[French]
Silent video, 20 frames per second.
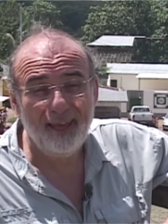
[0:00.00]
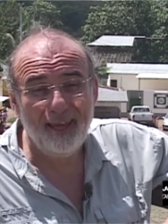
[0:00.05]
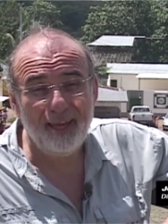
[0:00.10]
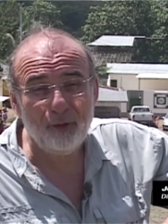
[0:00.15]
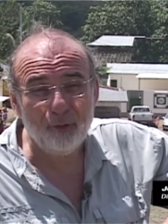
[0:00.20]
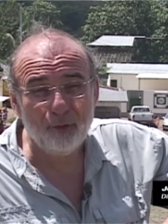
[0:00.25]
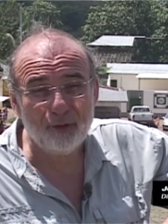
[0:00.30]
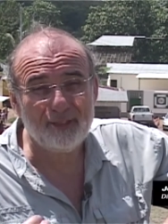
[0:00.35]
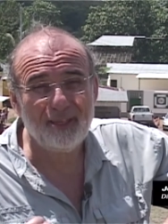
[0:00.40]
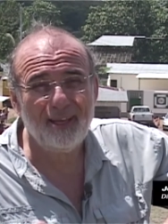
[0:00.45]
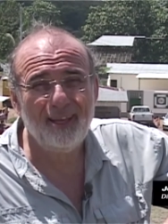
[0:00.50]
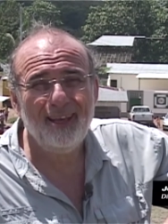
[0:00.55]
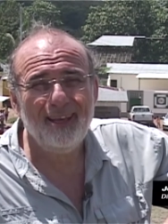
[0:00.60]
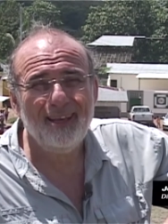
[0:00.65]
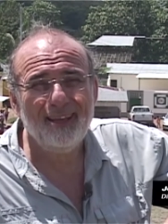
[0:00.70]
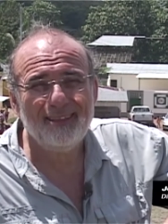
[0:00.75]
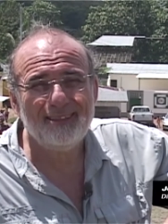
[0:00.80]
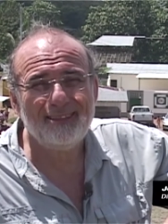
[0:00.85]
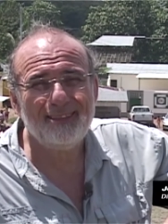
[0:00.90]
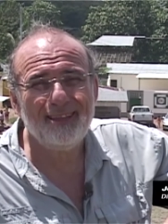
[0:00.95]
Et donc,
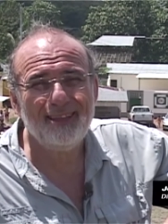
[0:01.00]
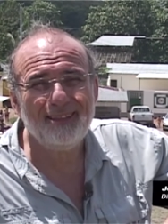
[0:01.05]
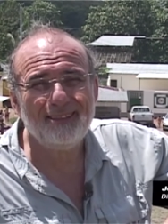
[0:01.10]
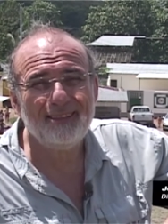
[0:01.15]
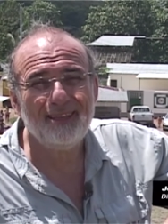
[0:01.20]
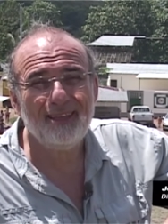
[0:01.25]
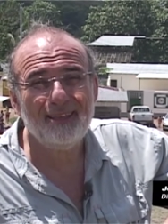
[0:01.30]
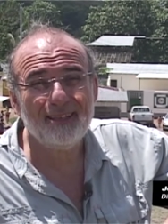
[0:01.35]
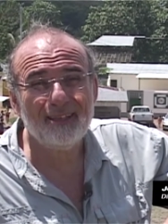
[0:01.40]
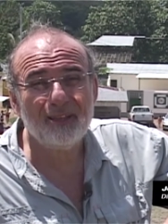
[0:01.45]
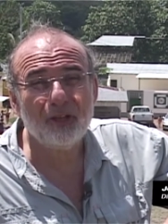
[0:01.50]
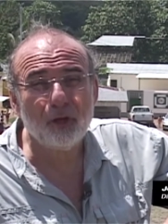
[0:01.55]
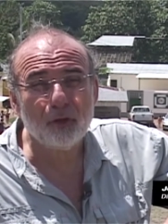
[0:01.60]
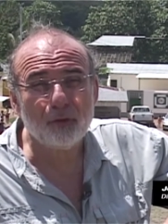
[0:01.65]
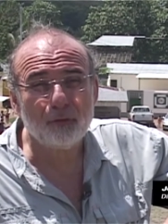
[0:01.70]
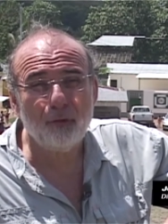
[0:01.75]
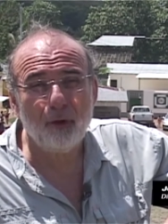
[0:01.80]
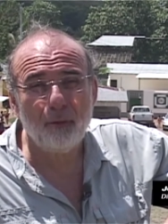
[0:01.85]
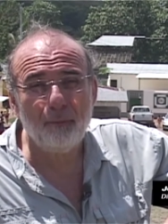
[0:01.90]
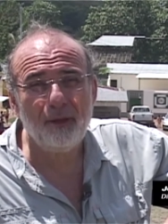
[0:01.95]
c'est
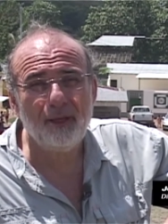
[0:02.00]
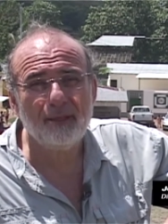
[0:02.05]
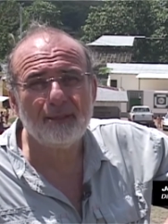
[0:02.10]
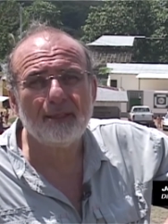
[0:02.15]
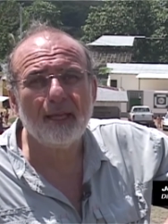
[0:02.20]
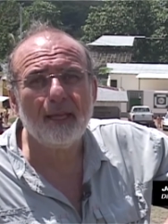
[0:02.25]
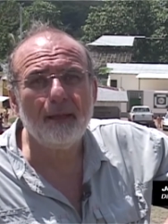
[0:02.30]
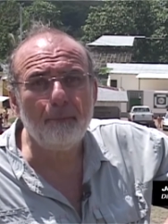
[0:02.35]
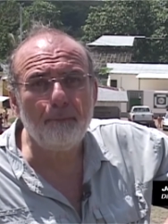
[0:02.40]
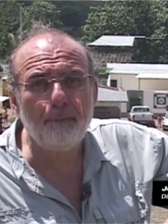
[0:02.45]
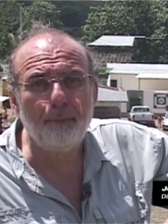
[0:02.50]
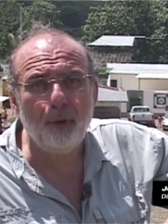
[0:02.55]
transformer cette